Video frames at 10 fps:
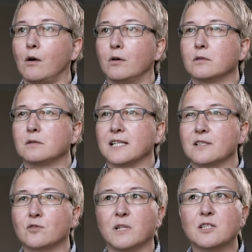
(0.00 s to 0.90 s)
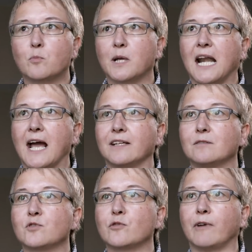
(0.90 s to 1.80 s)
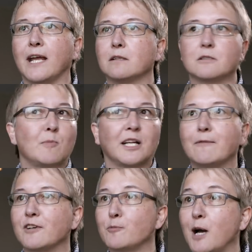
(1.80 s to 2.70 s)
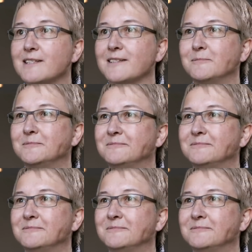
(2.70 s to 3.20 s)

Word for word: und das mitzubegleiten und zu verändern, das macht einfach Spaß.